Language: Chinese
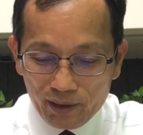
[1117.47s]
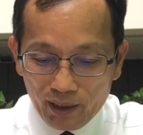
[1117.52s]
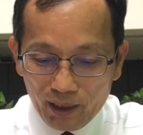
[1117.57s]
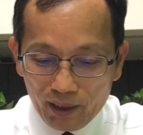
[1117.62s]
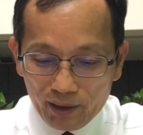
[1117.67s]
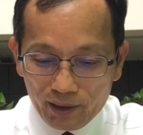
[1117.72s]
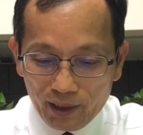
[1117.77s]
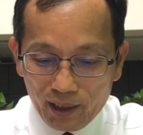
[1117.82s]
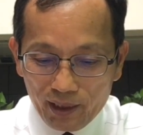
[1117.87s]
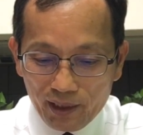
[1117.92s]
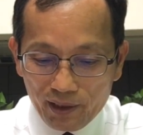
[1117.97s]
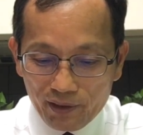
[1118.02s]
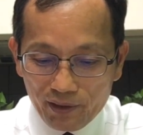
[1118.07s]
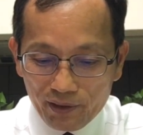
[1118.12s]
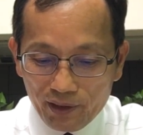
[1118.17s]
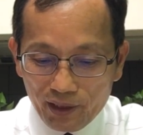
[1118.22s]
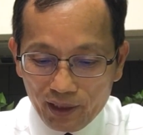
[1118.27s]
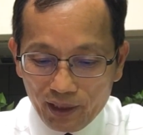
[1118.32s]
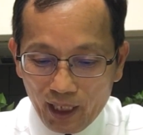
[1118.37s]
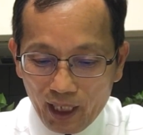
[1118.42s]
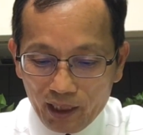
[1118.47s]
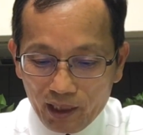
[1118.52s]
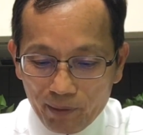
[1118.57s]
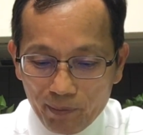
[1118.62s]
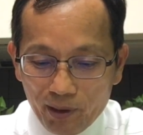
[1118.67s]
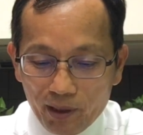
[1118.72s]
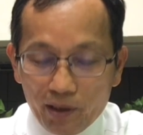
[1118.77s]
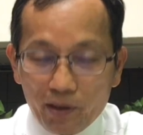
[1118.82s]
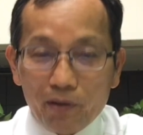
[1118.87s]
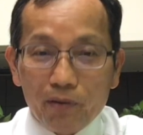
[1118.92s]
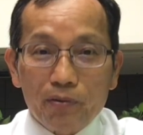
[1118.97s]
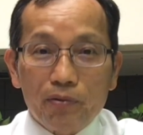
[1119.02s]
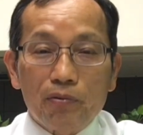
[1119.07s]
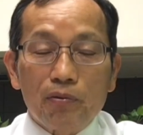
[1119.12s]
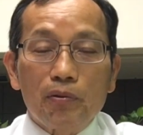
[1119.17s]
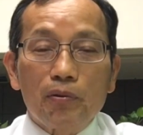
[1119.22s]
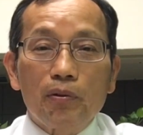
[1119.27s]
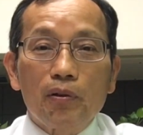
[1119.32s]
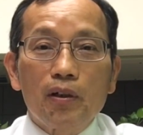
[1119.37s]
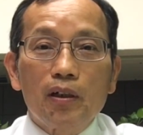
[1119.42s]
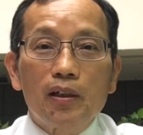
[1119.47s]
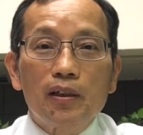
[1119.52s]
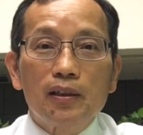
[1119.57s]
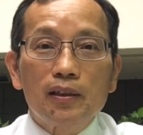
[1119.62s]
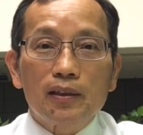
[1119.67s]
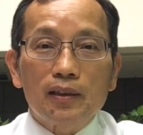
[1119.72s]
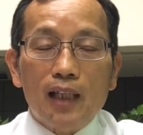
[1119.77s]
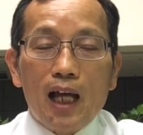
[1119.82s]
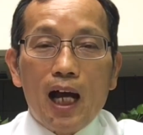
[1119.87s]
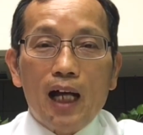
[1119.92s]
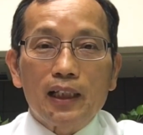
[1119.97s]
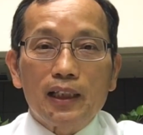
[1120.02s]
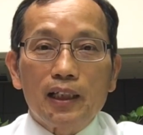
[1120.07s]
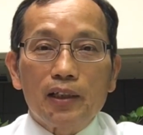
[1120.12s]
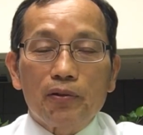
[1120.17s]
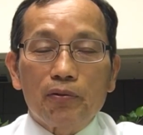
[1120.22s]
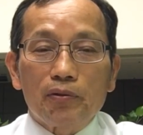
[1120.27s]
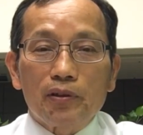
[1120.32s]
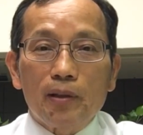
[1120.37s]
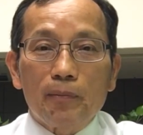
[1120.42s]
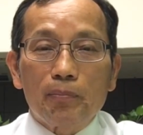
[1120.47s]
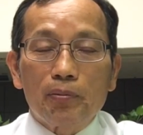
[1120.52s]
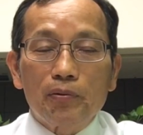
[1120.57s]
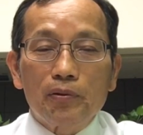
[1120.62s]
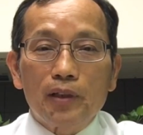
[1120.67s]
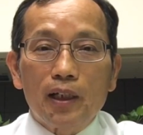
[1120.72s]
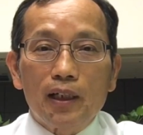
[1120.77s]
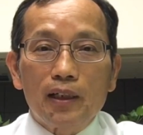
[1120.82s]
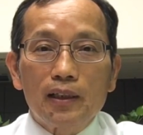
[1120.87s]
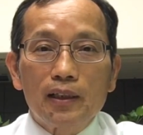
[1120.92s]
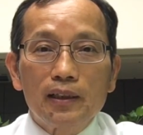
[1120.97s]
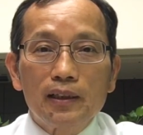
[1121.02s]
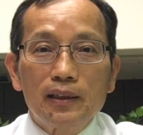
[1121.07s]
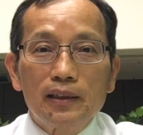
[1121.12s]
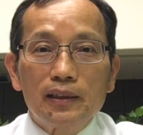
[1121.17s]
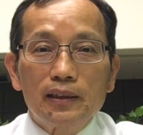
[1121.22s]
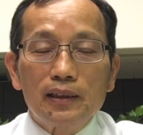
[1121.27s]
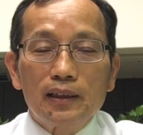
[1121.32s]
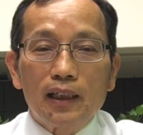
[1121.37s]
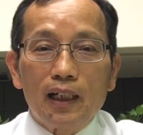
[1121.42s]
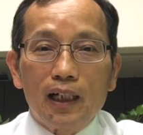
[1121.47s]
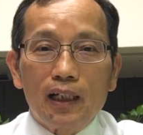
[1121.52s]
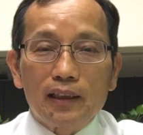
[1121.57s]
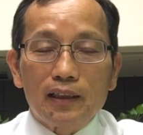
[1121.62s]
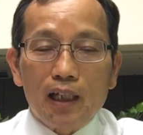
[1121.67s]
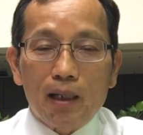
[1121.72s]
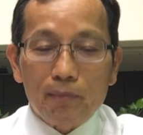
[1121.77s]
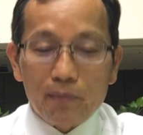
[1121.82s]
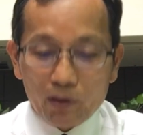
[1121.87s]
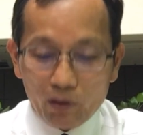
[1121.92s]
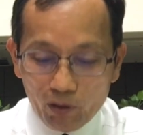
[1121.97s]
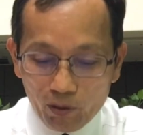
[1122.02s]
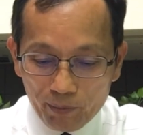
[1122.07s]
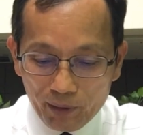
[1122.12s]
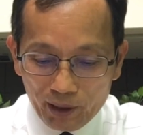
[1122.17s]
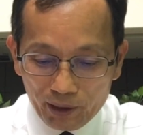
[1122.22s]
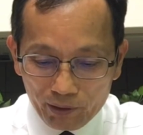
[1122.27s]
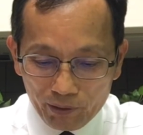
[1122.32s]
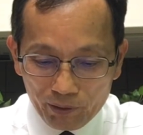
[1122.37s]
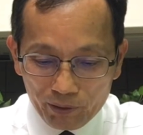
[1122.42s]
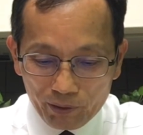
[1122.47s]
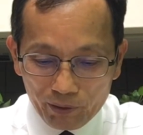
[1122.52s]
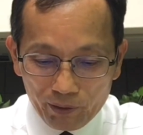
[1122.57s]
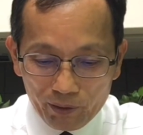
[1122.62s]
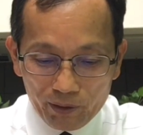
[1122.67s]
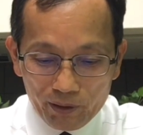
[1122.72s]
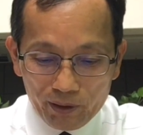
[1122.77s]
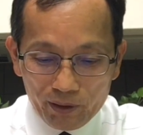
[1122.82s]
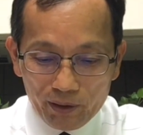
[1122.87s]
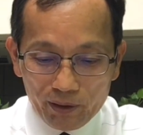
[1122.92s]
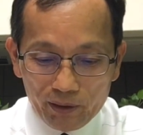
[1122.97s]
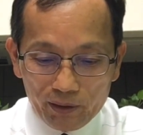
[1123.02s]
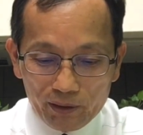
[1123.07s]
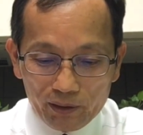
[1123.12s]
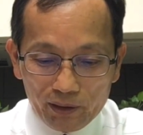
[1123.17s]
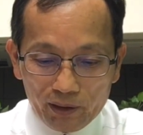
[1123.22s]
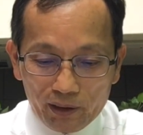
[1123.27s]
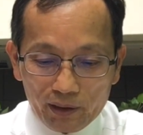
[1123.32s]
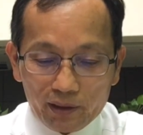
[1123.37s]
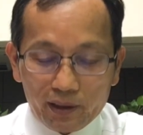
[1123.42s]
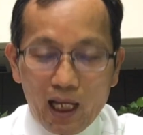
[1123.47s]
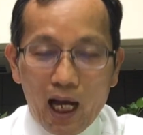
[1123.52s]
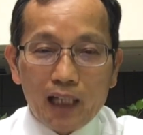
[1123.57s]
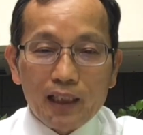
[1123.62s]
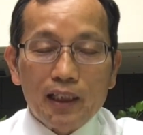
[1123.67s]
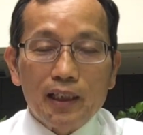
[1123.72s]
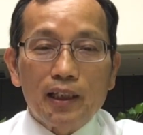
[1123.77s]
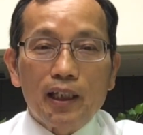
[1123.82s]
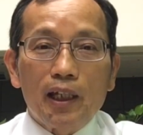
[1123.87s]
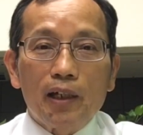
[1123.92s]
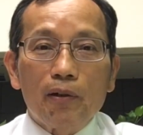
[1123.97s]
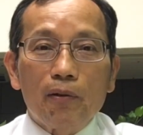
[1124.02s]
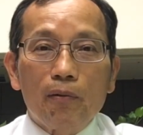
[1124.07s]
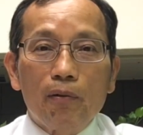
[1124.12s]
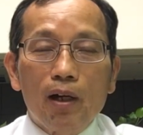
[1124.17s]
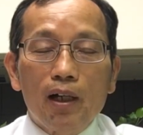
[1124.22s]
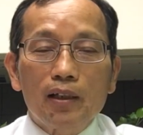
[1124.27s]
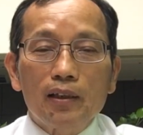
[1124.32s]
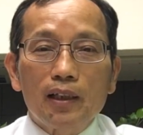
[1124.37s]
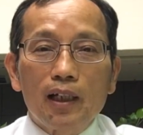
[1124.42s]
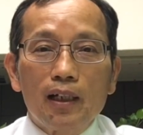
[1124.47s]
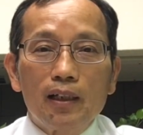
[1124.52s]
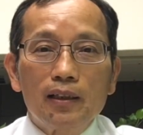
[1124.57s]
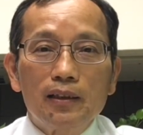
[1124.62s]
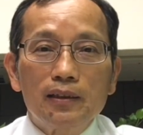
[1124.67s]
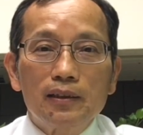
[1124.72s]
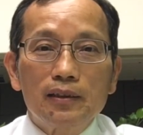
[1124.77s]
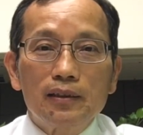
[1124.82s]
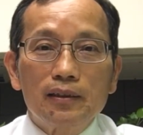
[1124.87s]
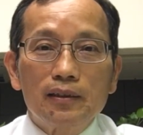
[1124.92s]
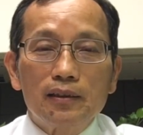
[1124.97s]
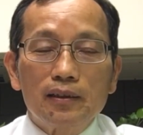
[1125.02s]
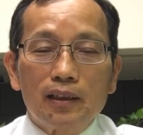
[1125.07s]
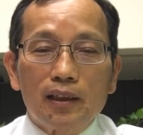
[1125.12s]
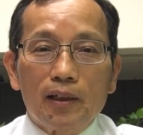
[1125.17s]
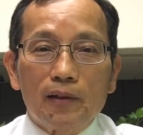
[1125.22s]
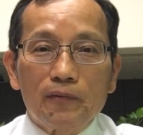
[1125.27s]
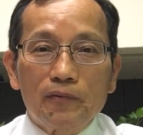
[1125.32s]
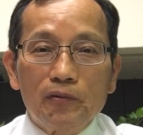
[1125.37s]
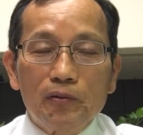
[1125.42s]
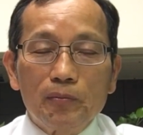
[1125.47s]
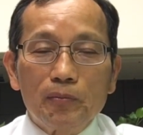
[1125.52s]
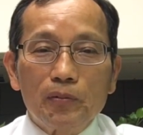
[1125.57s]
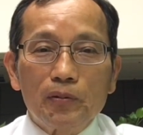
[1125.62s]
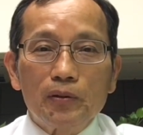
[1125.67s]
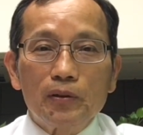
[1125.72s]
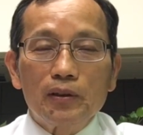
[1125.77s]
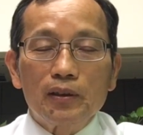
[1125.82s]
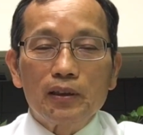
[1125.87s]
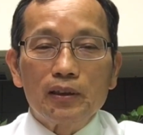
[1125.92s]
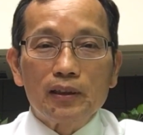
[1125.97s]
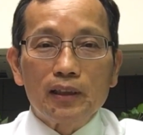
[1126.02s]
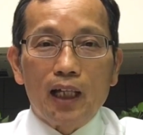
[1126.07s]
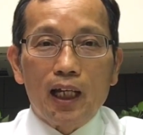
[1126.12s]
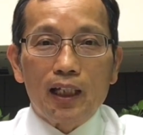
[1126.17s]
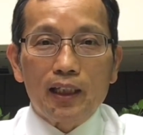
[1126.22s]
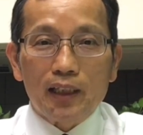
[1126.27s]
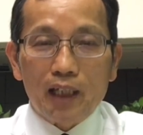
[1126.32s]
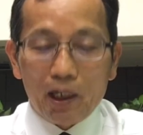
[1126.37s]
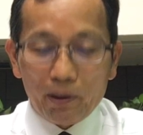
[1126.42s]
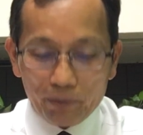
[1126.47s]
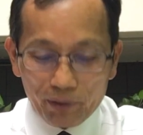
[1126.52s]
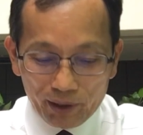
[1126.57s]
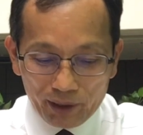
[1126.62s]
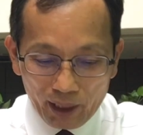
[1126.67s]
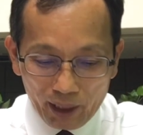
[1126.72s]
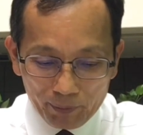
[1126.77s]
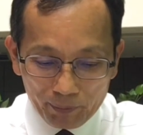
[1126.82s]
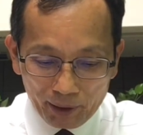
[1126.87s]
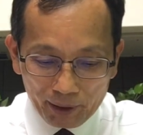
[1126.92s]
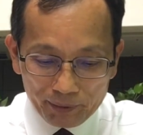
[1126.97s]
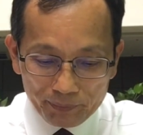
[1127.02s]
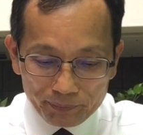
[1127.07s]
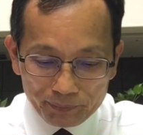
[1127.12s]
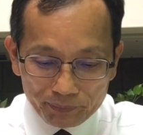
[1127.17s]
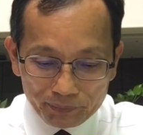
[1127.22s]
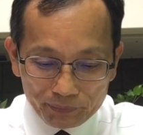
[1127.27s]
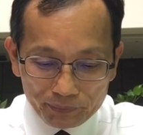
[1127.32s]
啊，在历史历代里面，有许多大的主的仆人，啊，他们后面都有那个大的眼光的那个父母来养育他们。